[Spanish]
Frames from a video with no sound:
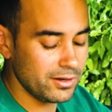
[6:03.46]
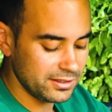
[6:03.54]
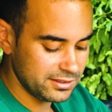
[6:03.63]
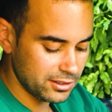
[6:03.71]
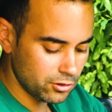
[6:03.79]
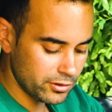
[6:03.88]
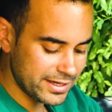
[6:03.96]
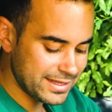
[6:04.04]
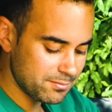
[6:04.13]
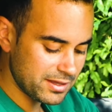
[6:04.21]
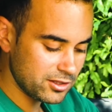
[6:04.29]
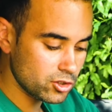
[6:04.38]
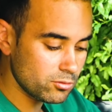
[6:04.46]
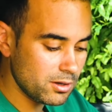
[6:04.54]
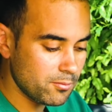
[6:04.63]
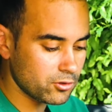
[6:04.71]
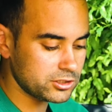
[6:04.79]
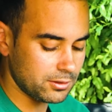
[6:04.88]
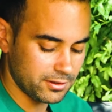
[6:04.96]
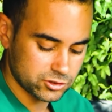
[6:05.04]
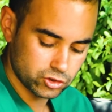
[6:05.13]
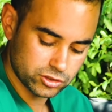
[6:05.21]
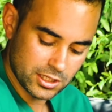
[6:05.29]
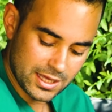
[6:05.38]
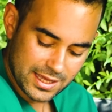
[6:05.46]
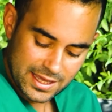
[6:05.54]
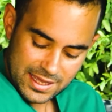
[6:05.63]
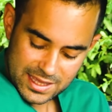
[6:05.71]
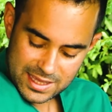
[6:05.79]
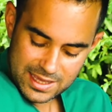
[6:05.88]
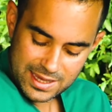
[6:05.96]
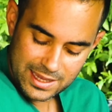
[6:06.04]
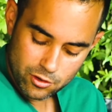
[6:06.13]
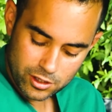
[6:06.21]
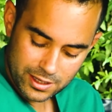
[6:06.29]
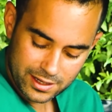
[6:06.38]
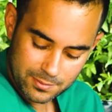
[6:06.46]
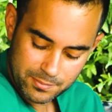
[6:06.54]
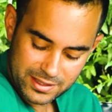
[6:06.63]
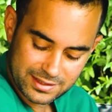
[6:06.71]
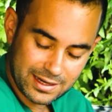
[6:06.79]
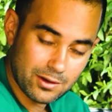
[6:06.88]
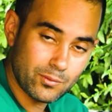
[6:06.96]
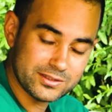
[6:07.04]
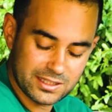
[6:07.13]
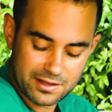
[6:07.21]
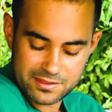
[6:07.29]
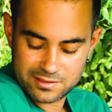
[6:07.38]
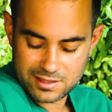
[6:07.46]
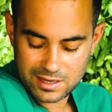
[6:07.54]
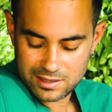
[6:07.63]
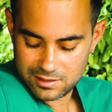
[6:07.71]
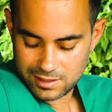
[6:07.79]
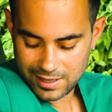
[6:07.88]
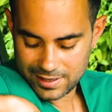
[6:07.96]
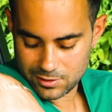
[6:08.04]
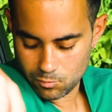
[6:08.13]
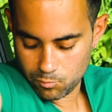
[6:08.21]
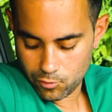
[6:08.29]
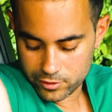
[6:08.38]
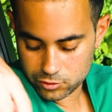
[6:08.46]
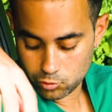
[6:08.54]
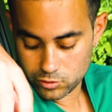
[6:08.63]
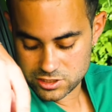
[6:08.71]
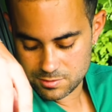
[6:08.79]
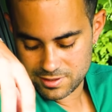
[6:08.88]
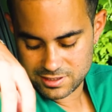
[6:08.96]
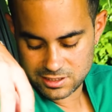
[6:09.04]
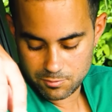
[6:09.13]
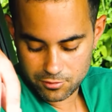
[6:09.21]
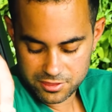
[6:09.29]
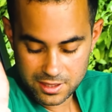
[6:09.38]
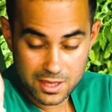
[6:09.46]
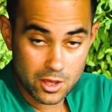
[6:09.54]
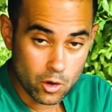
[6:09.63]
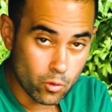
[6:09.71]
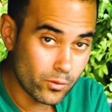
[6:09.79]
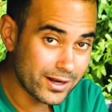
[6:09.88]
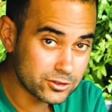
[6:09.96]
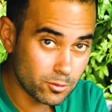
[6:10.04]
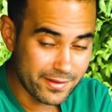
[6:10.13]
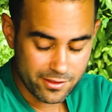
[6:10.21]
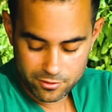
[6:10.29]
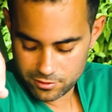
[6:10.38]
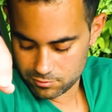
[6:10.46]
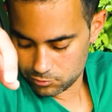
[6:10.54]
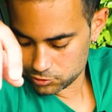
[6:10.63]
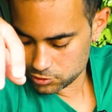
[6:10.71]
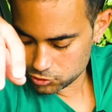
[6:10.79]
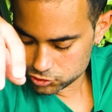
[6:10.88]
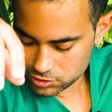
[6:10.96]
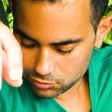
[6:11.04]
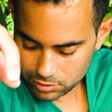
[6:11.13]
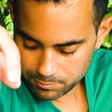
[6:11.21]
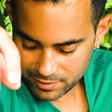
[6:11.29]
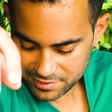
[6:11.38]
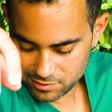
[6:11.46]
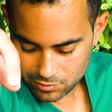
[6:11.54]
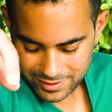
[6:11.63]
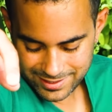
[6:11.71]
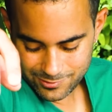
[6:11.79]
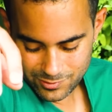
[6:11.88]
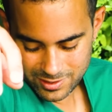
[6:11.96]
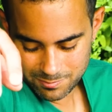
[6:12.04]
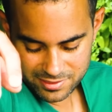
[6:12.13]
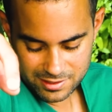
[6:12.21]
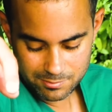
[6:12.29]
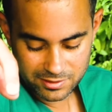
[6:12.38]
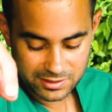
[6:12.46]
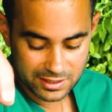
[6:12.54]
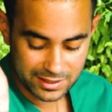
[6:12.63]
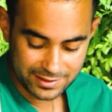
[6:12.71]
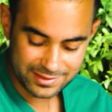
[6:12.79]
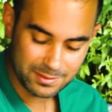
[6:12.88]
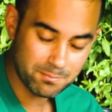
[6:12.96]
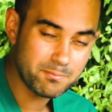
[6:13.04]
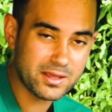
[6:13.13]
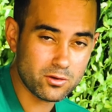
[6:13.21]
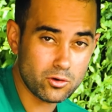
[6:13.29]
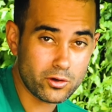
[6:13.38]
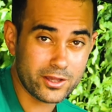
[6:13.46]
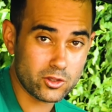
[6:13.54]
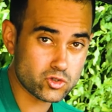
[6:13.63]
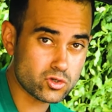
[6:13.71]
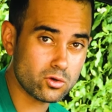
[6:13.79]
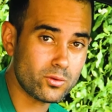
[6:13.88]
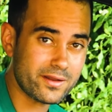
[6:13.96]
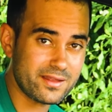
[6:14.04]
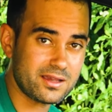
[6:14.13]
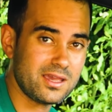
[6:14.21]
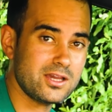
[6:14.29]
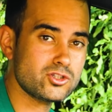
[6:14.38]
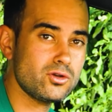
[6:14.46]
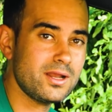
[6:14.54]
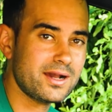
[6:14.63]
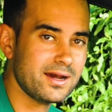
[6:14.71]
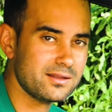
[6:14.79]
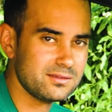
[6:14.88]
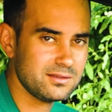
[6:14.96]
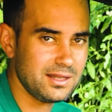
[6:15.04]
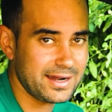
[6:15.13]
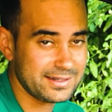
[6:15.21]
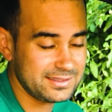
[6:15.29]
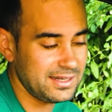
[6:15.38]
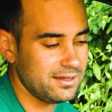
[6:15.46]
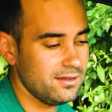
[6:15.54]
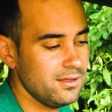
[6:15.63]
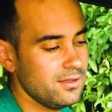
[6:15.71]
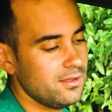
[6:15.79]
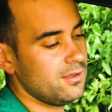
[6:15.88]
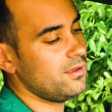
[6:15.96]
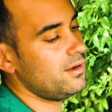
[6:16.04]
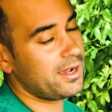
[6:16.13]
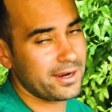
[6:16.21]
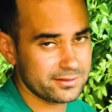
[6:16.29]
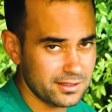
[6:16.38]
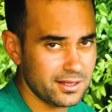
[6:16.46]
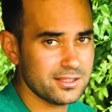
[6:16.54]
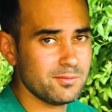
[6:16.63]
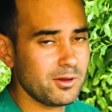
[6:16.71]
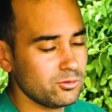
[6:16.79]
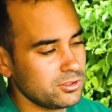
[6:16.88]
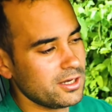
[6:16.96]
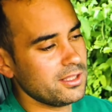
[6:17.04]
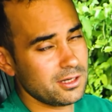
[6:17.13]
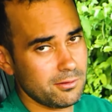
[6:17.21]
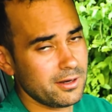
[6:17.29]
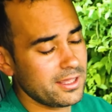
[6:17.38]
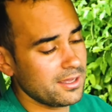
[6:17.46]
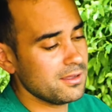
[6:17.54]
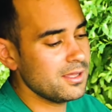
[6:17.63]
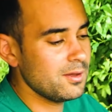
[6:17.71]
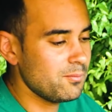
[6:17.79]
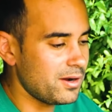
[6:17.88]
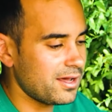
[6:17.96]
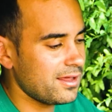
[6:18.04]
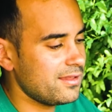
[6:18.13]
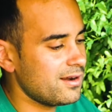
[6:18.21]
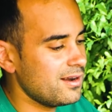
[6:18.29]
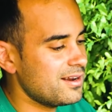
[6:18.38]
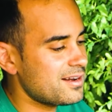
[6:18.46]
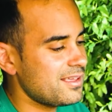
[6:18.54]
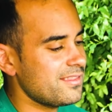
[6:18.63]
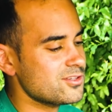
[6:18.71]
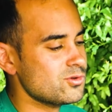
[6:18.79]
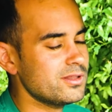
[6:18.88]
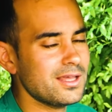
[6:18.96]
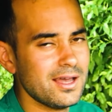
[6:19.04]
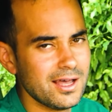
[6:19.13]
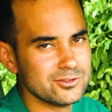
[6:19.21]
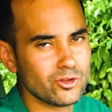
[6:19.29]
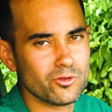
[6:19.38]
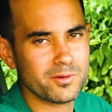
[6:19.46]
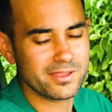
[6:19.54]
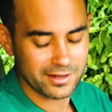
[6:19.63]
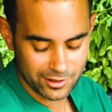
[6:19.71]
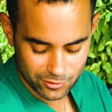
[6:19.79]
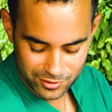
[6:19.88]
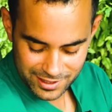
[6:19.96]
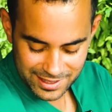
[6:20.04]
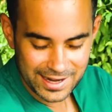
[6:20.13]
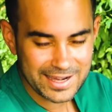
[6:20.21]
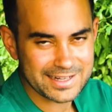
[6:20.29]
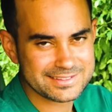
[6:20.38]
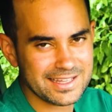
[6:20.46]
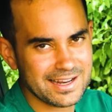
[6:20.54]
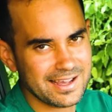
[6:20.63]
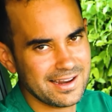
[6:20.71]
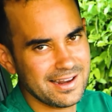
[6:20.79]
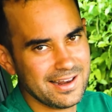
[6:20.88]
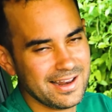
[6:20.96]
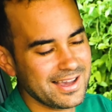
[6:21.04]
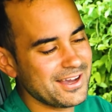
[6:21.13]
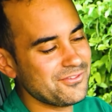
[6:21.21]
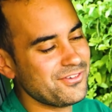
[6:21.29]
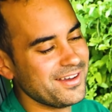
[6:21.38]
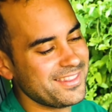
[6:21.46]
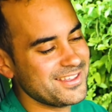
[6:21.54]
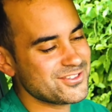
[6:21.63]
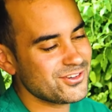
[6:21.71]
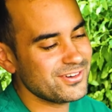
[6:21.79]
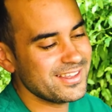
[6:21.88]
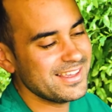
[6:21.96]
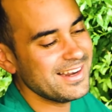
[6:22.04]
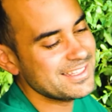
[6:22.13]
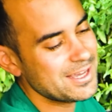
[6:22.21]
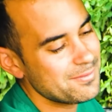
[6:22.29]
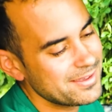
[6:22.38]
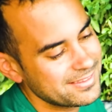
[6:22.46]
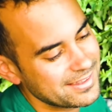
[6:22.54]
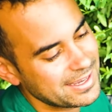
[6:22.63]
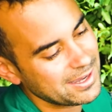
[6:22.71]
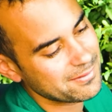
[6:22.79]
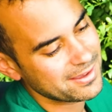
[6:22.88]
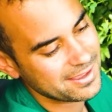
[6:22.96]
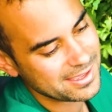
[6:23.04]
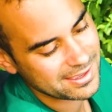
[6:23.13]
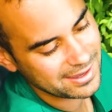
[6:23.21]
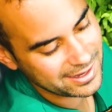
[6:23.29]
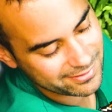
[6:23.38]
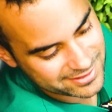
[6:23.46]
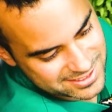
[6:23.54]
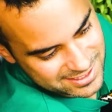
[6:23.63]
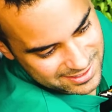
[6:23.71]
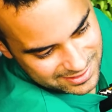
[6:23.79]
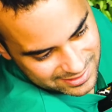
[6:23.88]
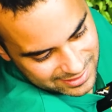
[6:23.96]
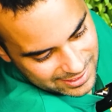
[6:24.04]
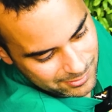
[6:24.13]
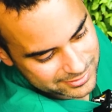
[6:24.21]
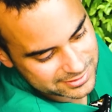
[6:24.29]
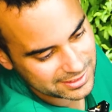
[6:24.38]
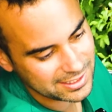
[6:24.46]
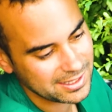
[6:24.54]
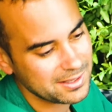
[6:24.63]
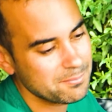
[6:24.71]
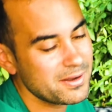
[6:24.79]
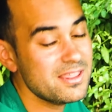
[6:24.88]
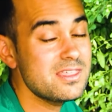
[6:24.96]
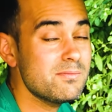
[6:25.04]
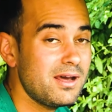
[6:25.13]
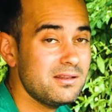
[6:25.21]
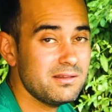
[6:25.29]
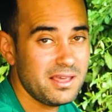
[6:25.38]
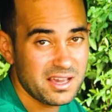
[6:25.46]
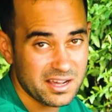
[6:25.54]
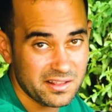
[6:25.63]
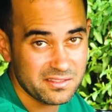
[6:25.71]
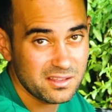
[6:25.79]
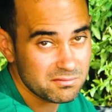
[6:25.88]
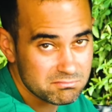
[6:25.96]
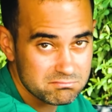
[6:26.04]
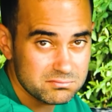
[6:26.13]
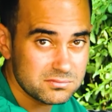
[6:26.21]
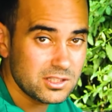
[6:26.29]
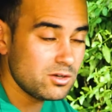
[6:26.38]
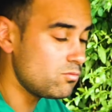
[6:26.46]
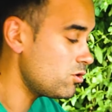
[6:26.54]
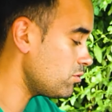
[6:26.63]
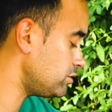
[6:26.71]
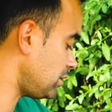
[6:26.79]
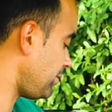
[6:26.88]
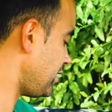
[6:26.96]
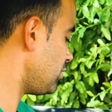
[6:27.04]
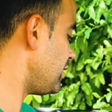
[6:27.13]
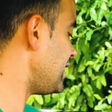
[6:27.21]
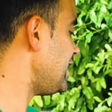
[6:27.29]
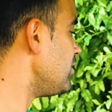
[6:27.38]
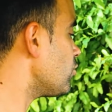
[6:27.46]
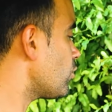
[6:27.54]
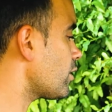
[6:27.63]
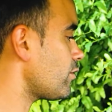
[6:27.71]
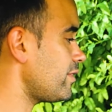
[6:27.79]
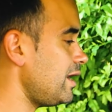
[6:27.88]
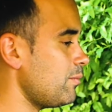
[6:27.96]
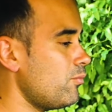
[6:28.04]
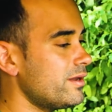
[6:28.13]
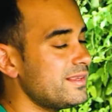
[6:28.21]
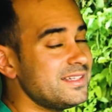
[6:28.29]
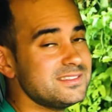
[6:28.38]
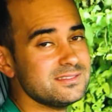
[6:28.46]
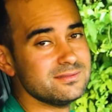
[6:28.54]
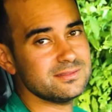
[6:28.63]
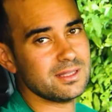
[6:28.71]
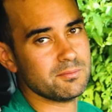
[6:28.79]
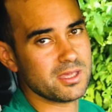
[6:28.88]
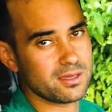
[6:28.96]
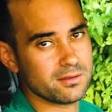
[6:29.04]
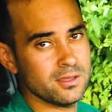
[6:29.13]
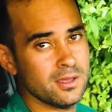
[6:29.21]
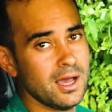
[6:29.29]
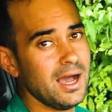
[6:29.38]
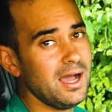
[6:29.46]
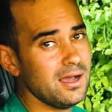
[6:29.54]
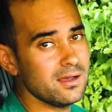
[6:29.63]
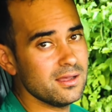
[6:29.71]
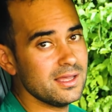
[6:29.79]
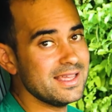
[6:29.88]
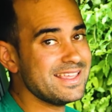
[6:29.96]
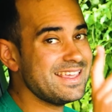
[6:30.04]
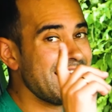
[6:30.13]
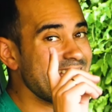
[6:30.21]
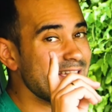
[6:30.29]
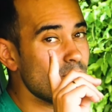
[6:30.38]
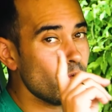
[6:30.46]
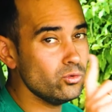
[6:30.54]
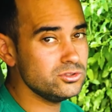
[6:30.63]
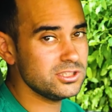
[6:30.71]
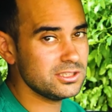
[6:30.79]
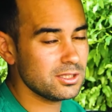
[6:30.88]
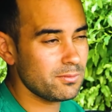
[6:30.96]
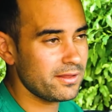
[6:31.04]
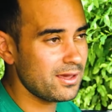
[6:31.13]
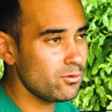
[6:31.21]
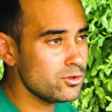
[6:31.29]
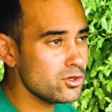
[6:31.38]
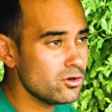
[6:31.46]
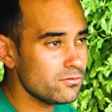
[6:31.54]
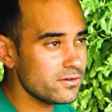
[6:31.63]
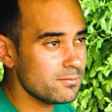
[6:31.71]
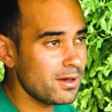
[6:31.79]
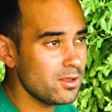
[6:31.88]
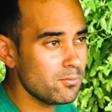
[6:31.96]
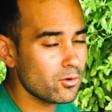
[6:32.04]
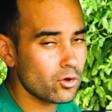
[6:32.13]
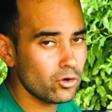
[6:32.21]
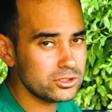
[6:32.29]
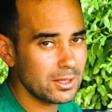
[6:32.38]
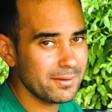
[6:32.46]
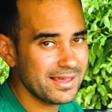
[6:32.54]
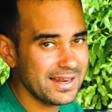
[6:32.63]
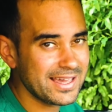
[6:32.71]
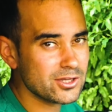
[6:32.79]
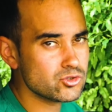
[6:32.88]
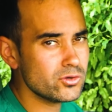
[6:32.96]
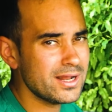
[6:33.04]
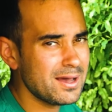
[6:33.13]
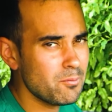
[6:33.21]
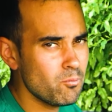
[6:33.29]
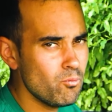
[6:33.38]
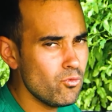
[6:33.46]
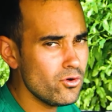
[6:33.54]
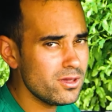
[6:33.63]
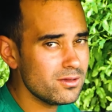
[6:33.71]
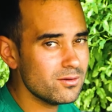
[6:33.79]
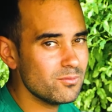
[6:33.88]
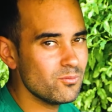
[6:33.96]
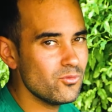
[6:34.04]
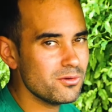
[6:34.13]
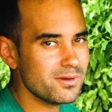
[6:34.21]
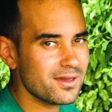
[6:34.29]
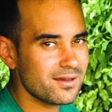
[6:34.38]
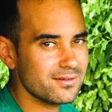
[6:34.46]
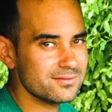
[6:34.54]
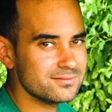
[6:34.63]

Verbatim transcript: eléctrico y también doble portavasos. Y en lo que respecta a la guantera central, hay un puerto USB de tipo C, una toma de 12 voltios y un espacio que no es especialmente grande, pero lo que yo suelo guardar aquí, que son las la cartera, las carteras, ya me gustaría tener varias, para darle rienda suelta a todo mi dinero. La cartera, la gafas de sol y las llaves te caben. Aún así, la guantera principal es grande, tiene un muy buen tamaño y los huecos de las puertas también. Ah, y hay un sistema de audio firmado por JBL que suena muy, muy bien.